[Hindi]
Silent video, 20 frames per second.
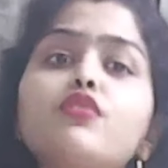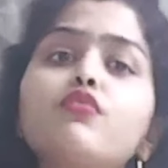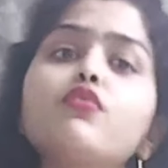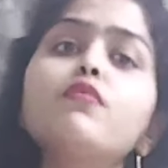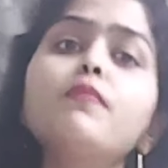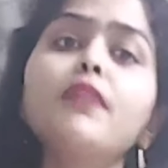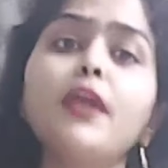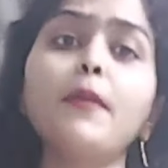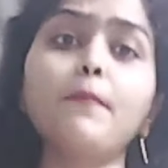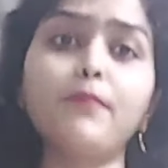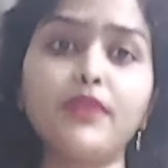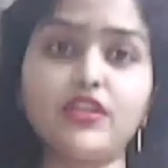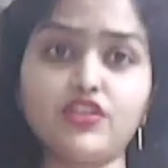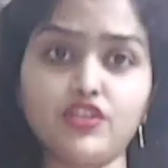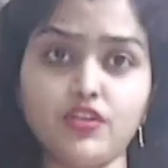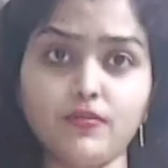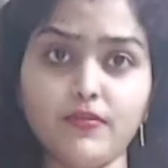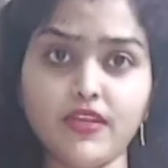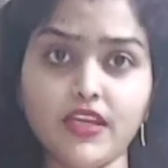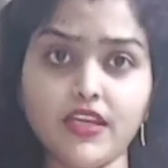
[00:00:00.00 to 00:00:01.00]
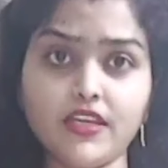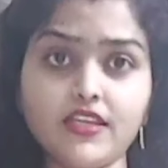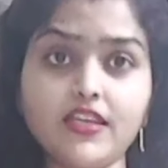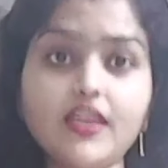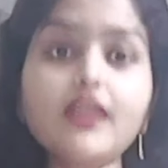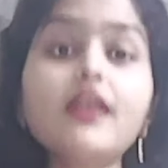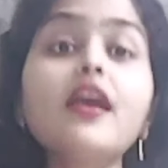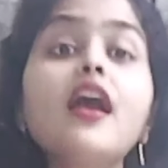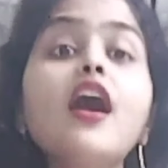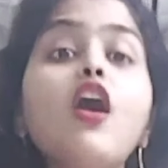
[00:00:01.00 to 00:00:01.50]
उसे रूम टेम्परेचर में
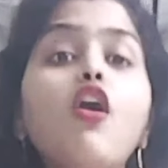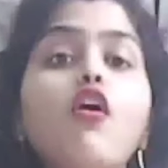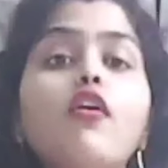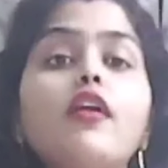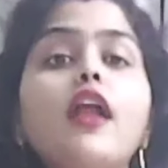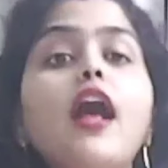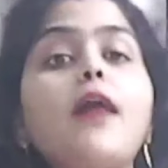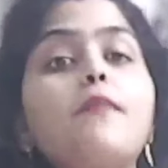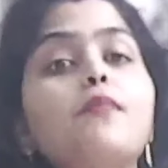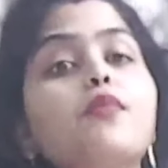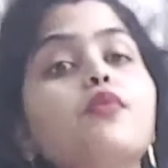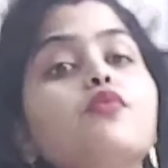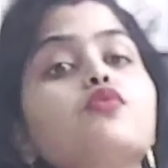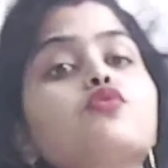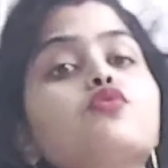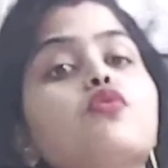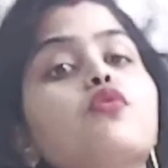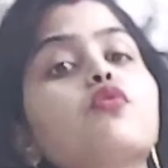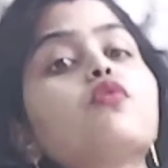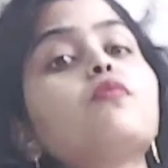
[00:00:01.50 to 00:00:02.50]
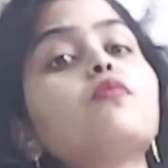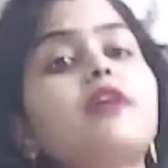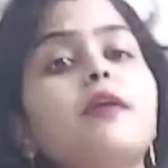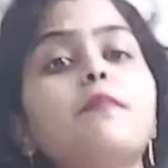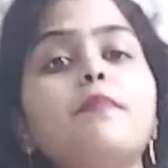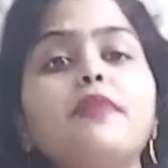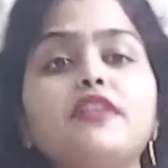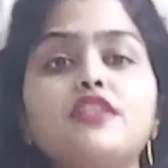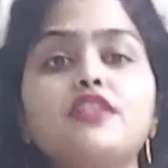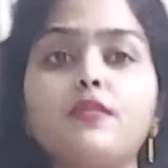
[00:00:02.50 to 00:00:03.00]
रखिए और आप लोग उसको रूम
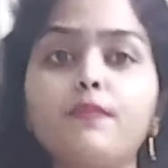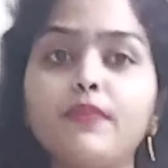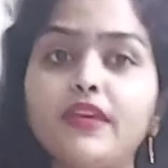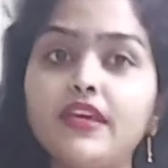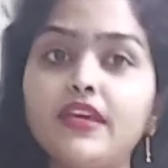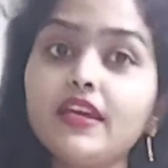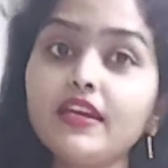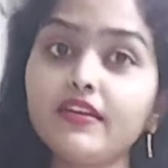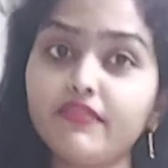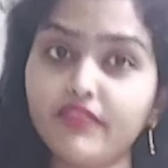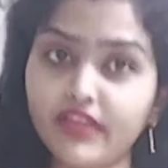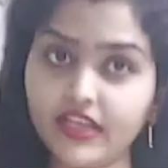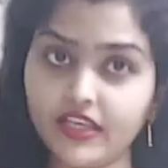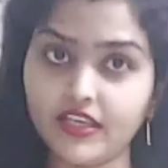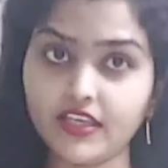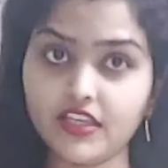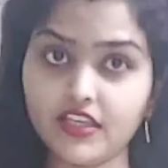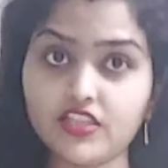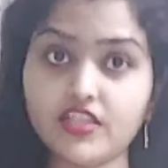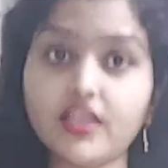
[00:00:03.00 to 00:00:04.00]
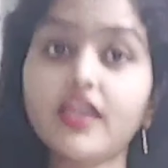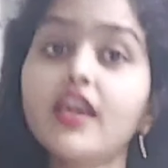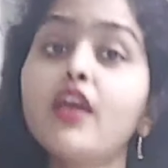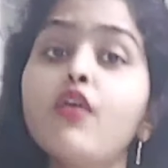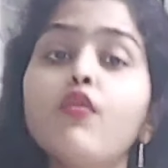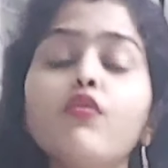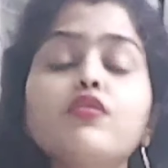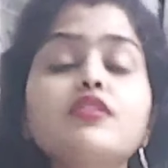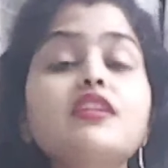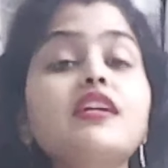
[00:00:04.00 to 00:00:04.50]
टेम्परेचर पे ही ड्रिंक कीजिए
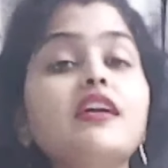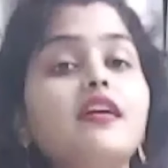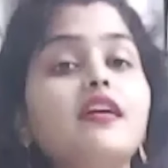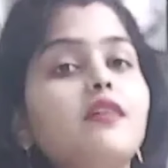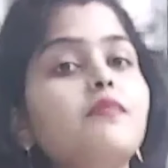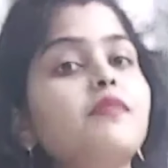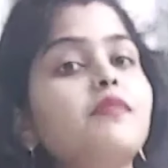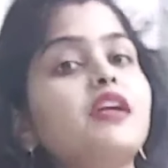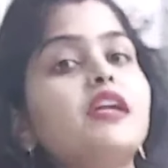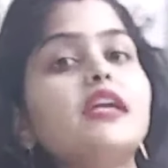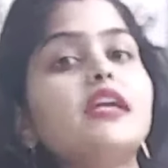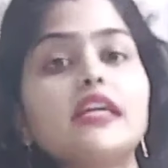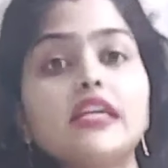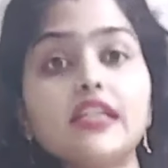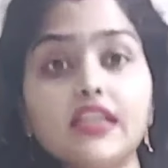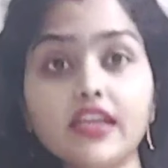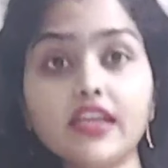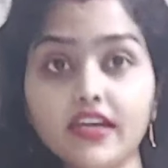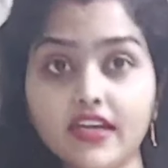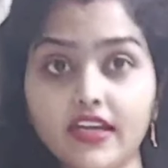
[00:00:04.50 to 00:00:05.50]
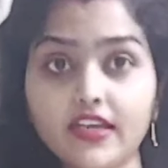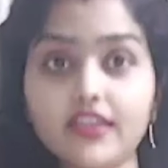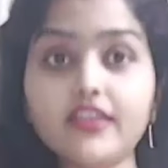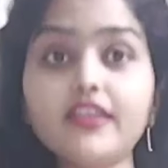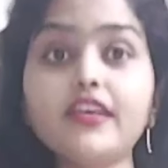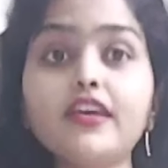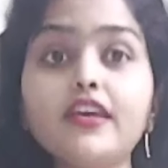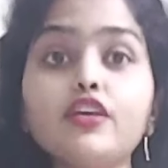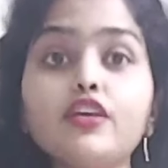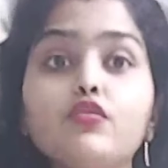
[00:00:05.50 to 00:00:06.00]
उसे गर्म करने की नीड
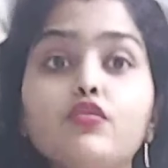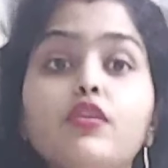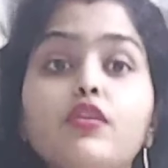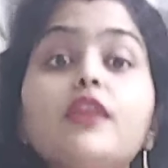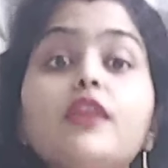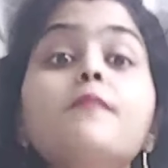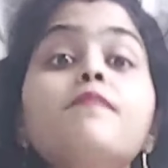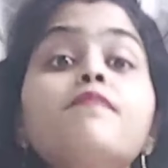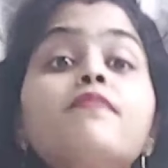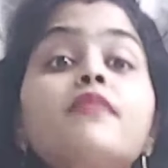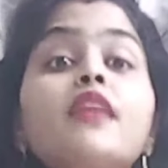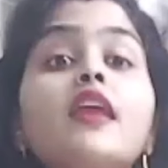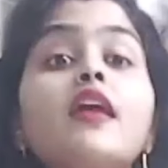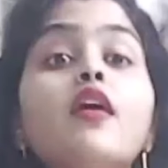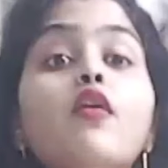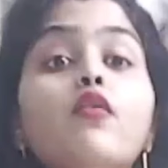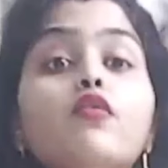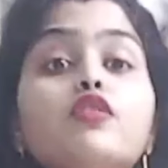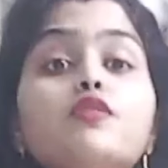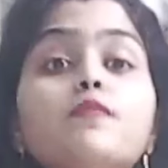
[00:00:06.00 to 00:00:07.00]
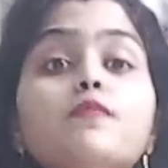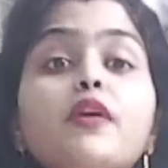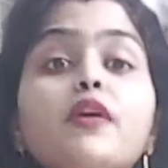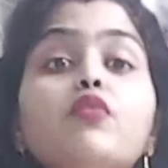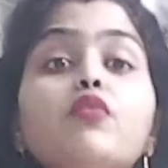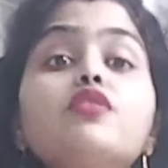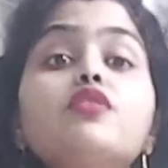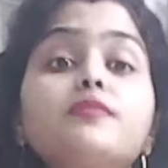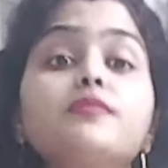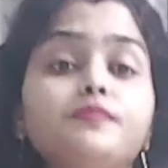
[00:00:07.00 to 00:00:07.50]
नहीं है क्योंकि उसमें
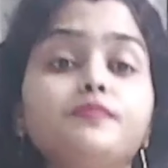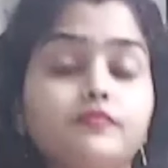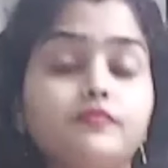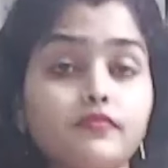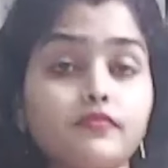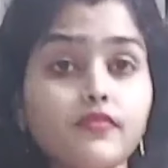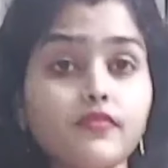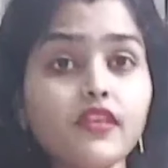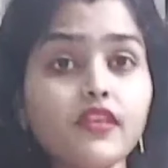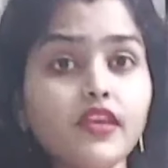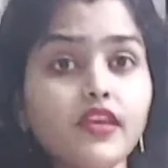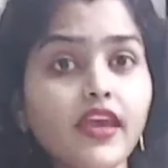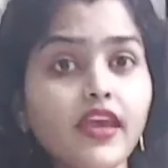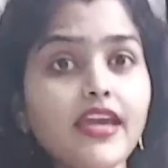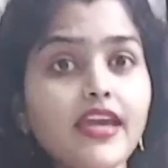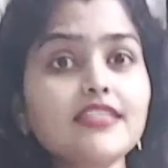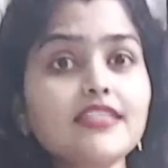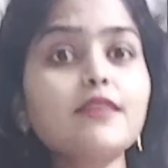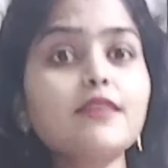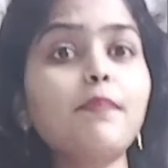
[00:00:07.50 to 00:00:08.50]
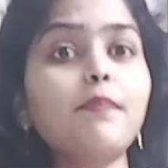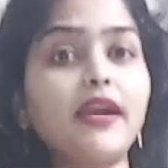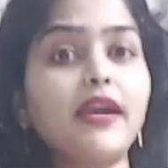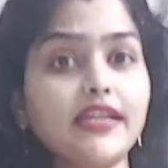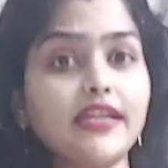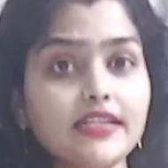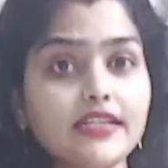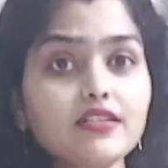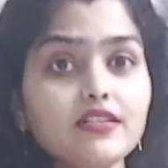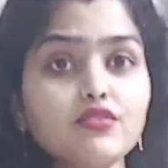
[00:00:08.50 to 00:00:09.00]
कुछ
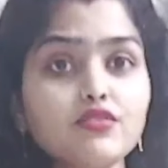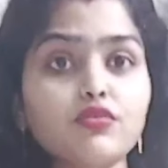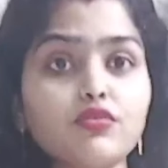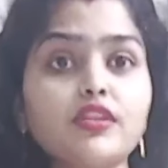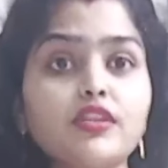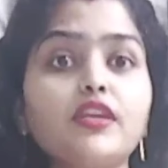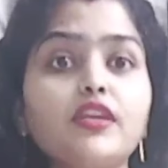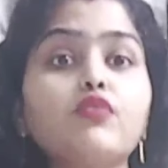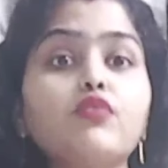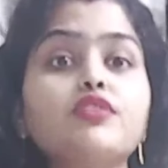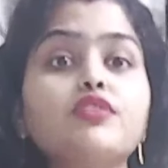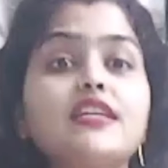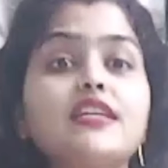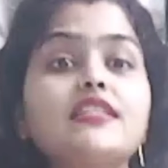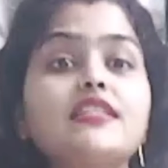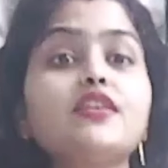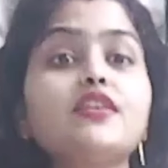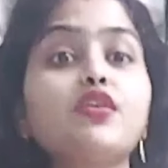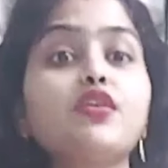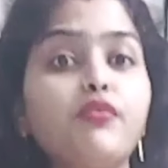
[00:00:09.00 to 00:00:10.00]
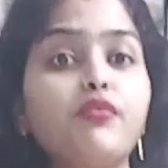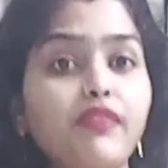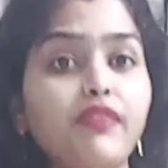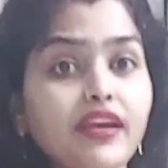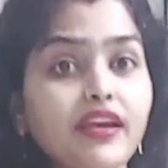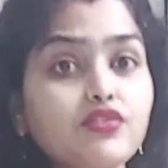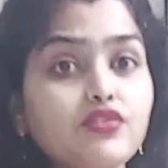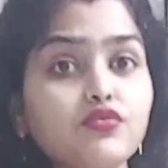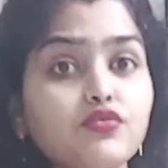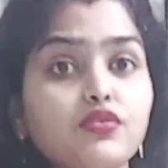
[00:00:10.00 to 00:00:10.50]
पार्टिकल्स होते हैं कुछ ऐसे
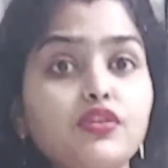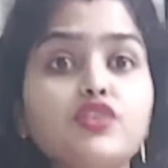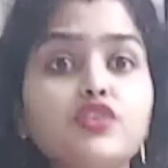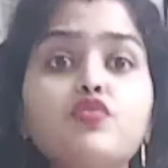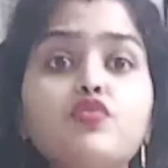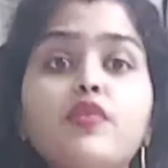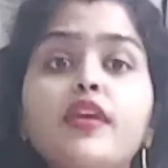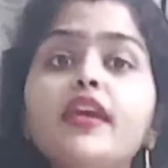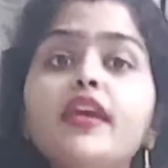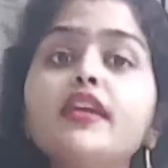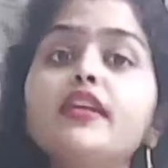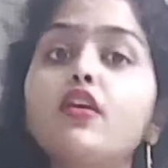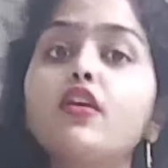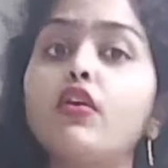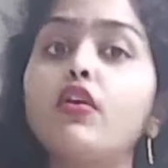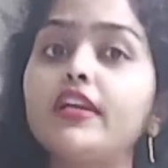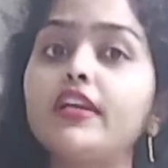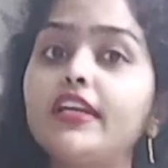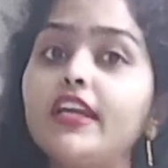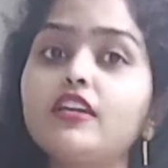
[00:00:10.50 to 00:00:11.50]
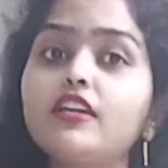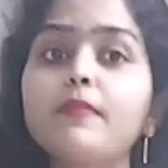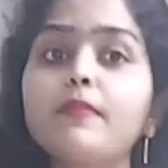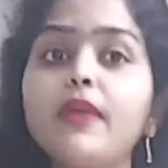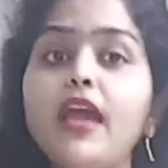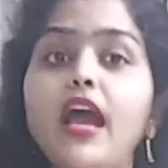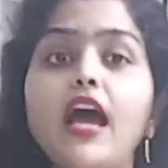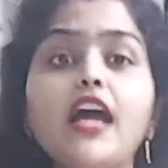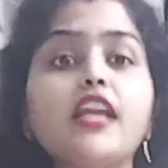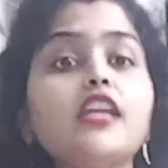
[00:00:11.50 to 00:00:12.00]
न्यूट्रिएंट्स होते हैं जो हीट के कांटेक्ट
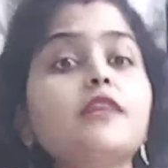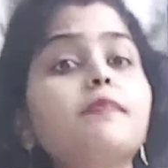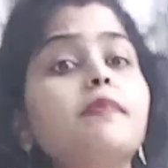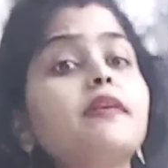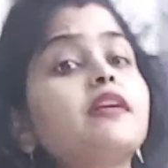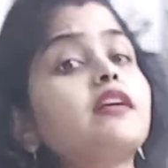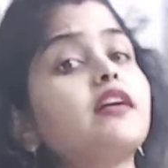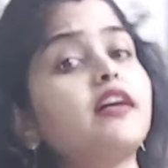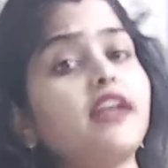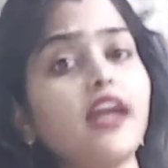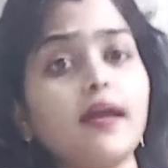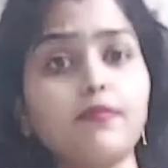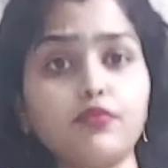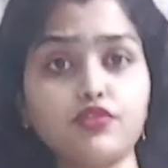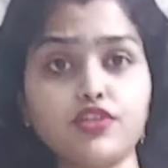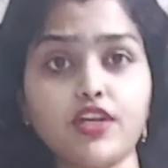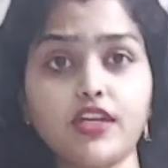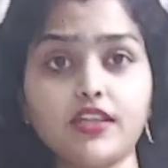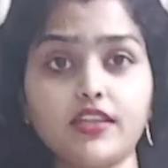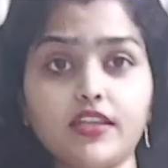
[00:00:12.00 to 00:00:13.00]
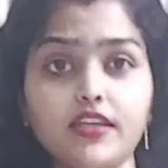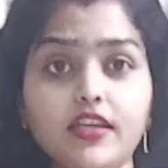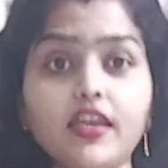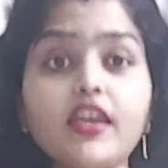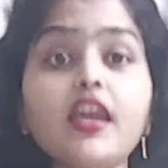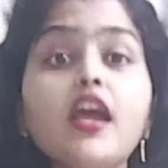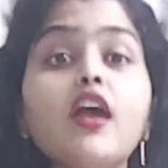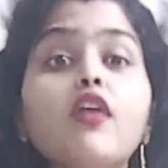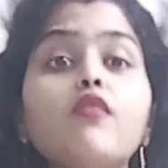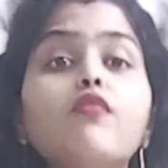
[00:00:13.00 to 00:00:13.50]
में आने पर खराब हो जाते हैं
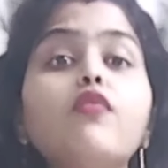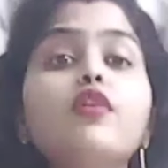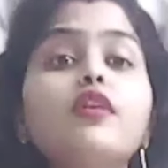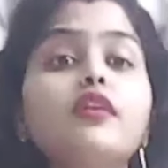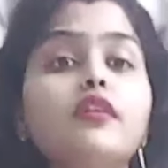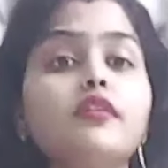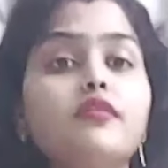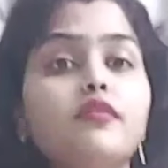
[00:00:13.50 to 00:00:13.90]
वो